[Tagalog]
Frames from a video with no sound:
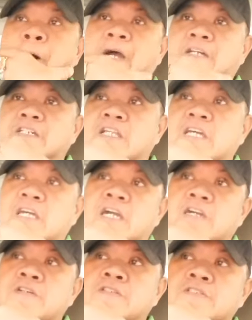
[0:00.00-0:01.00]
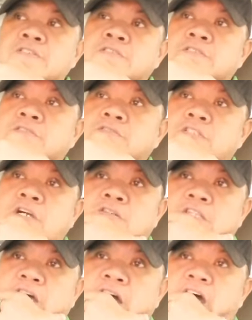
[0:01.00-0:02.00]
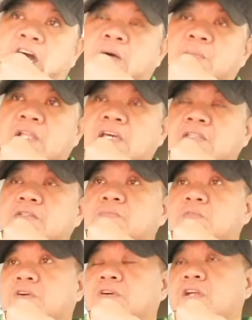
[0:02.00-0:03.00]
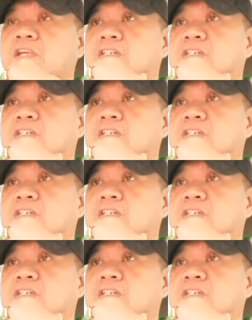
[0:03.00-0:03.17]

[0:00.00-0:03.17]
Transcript: actually ngayon kung di ako nagkakamali no more or